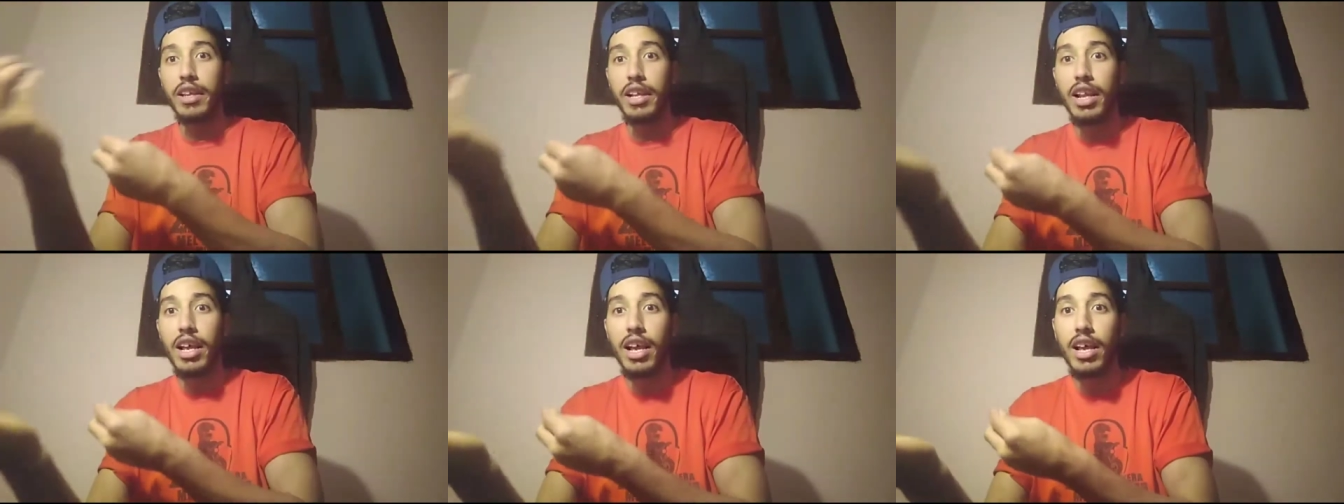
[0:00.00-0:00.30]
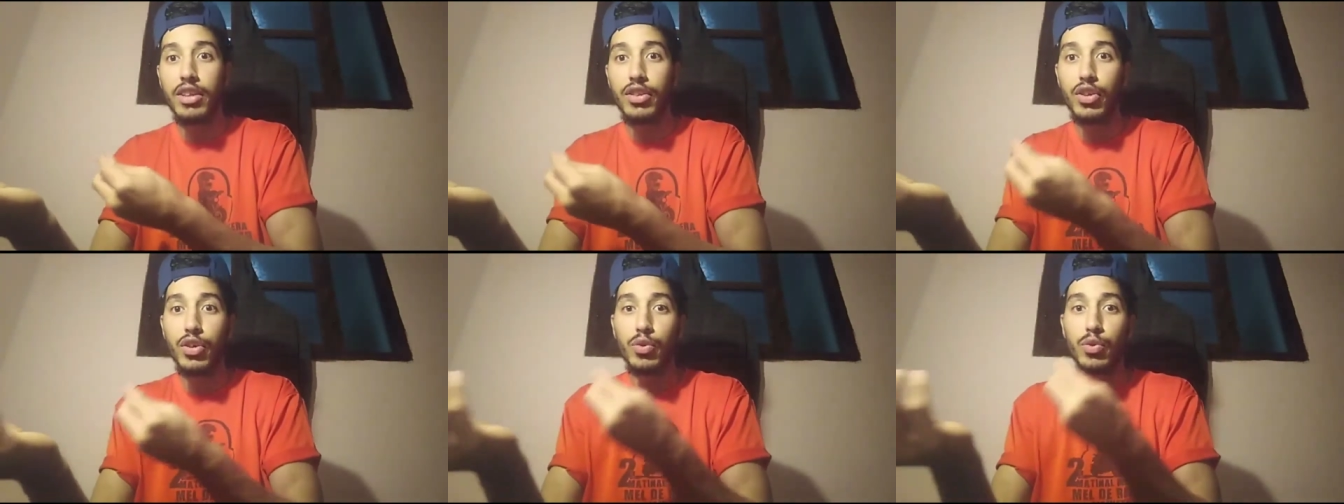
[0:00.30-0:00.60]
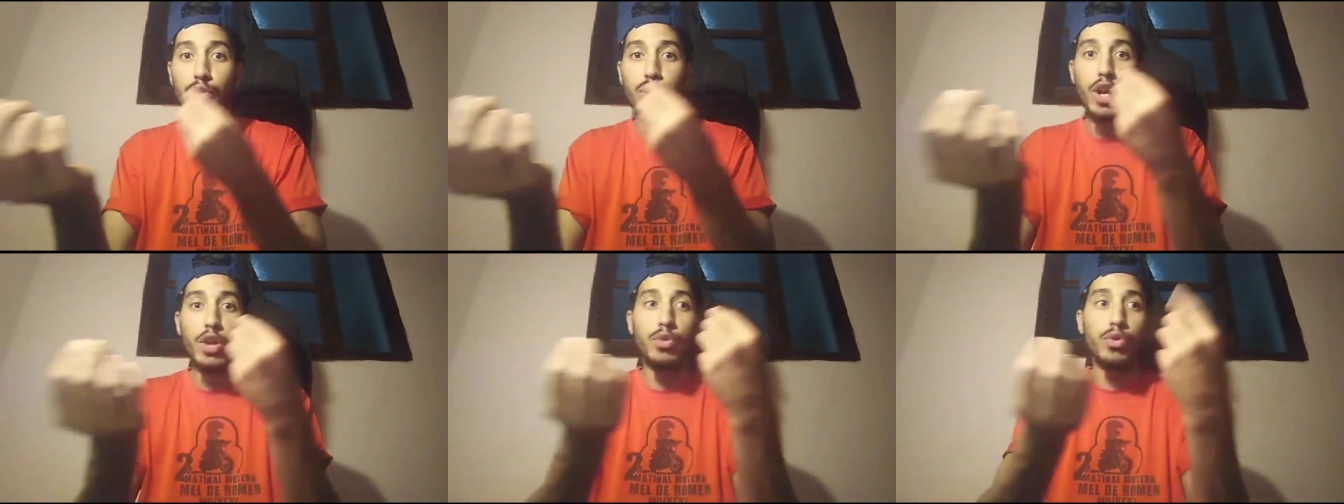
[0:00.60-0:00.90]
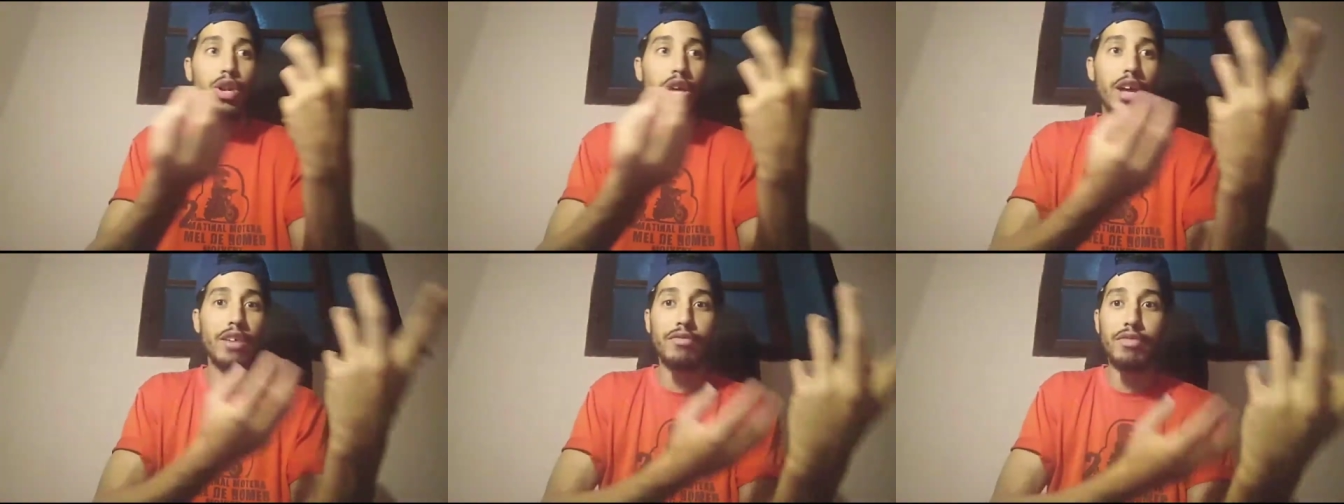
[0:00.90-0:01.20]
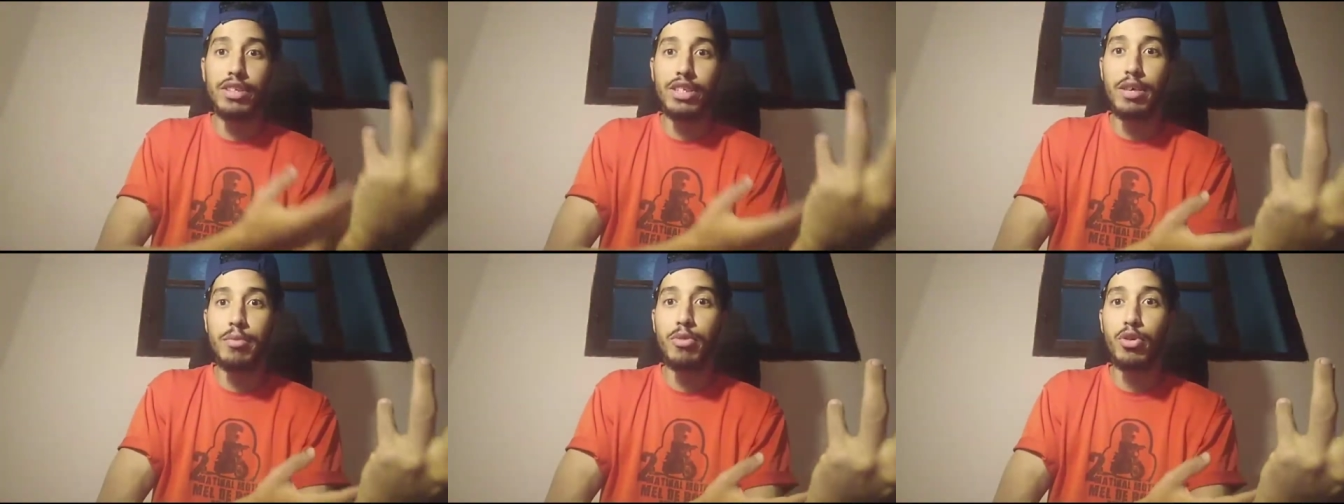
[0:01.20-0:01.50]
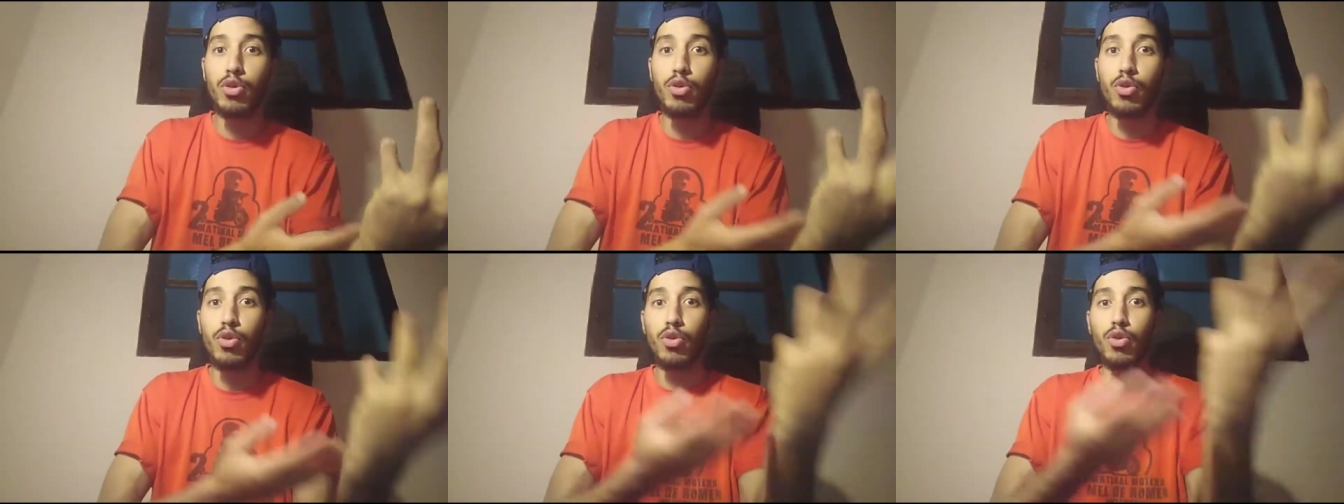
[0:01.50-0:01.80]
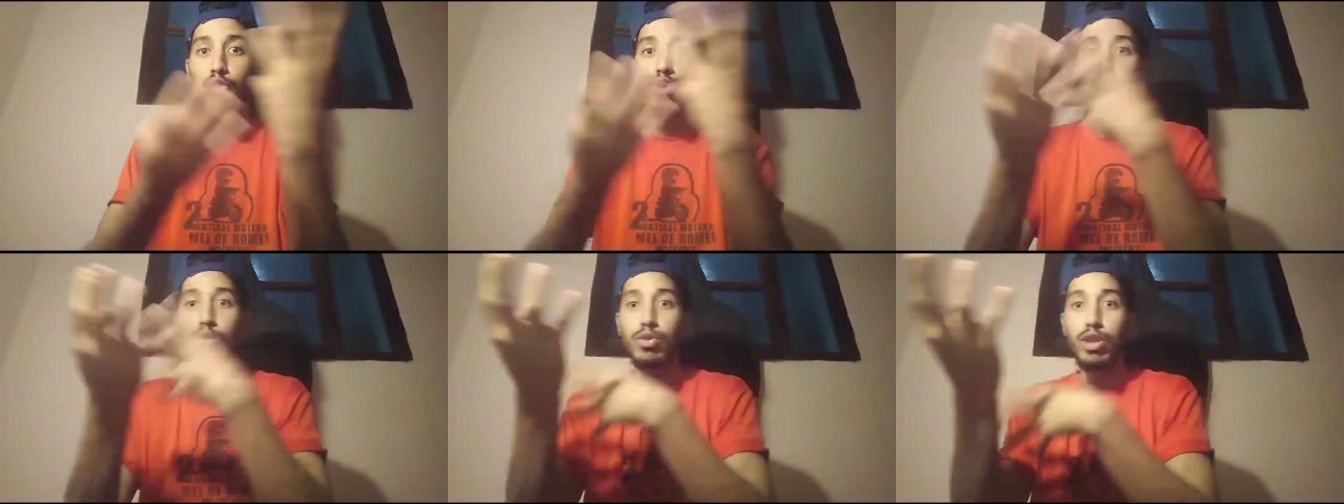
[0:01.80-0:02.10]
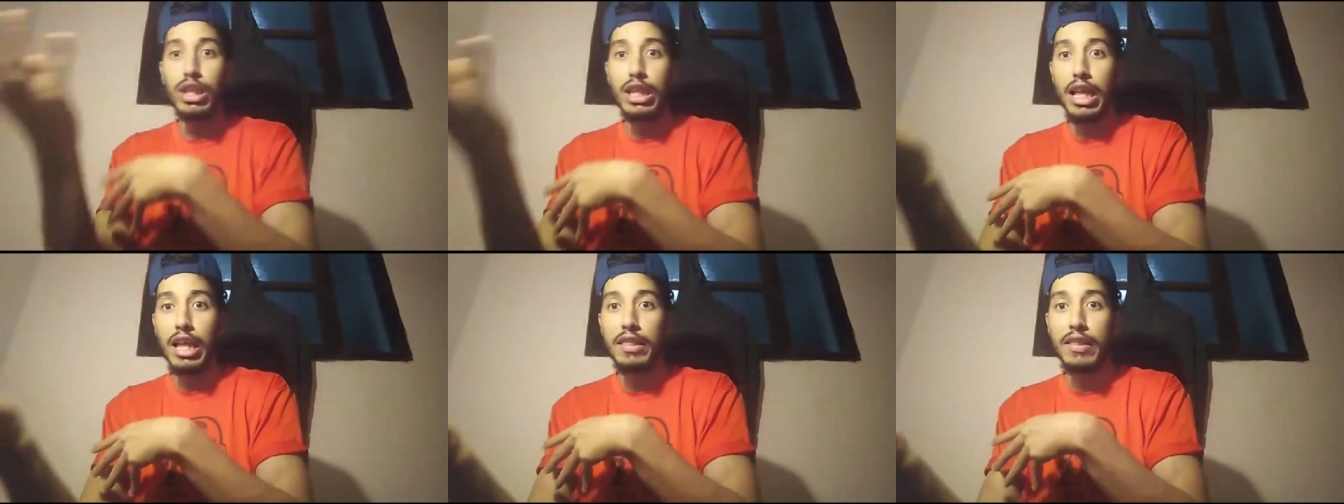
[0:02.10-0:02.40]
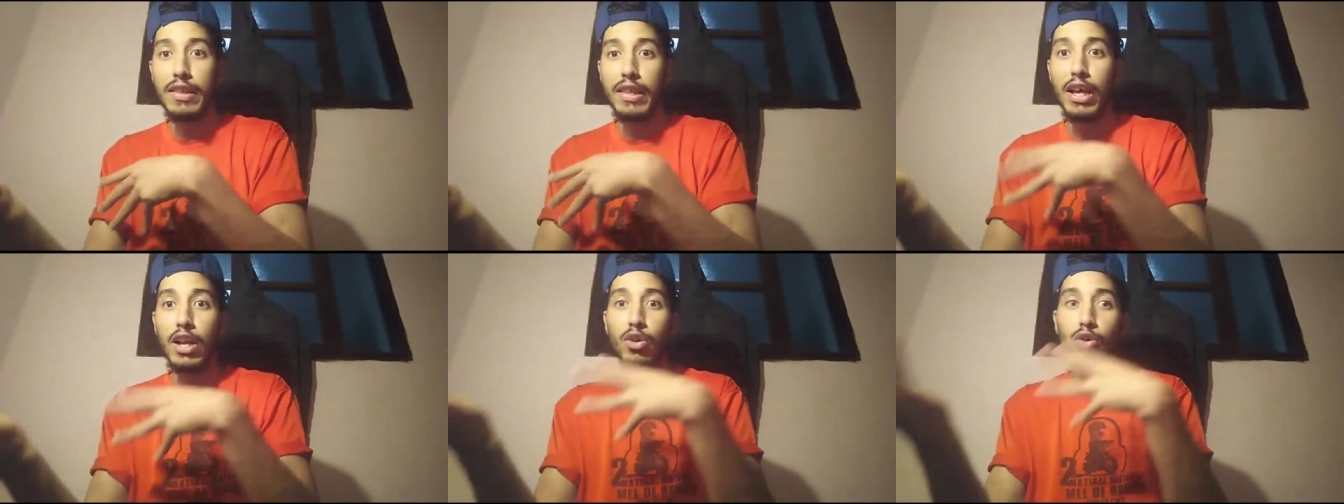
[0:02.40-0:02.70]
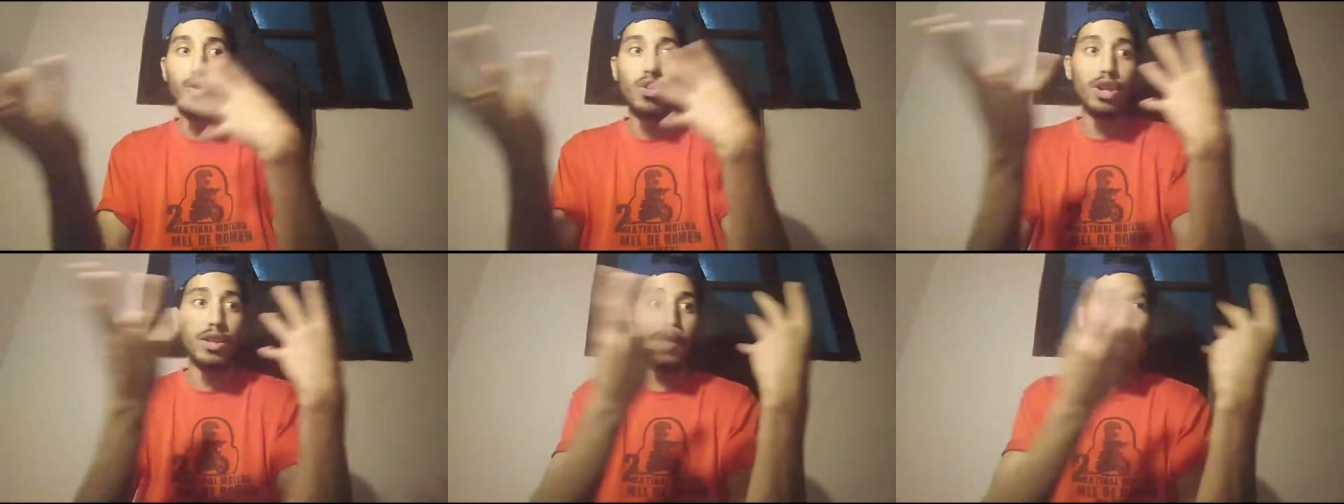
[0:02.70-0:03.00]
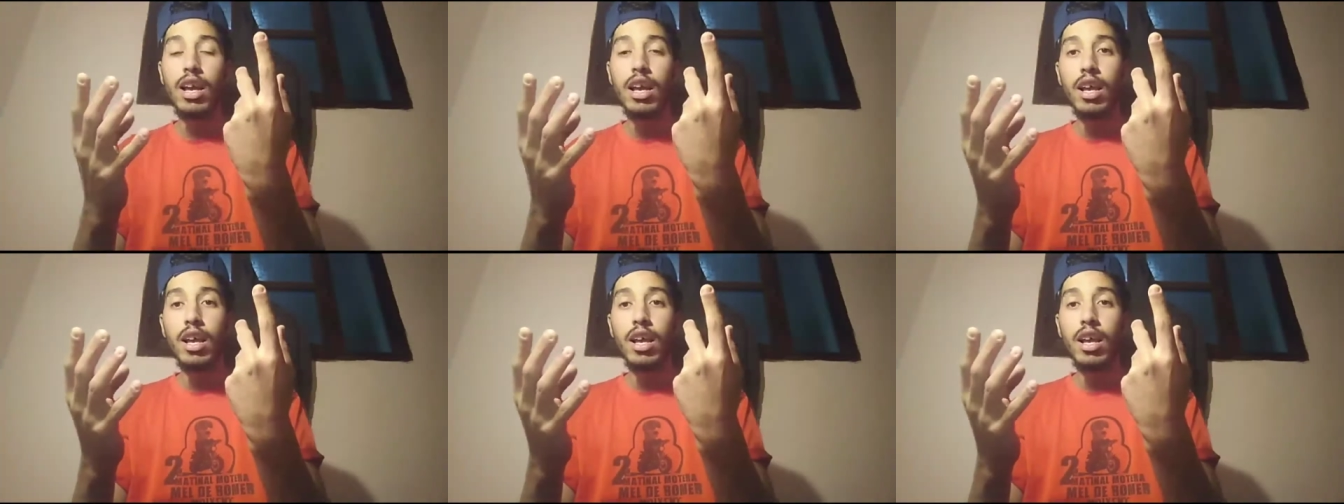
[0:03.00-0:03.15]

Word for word: على هذه ونحن الان في زمن كورونا وانت تحدث على كره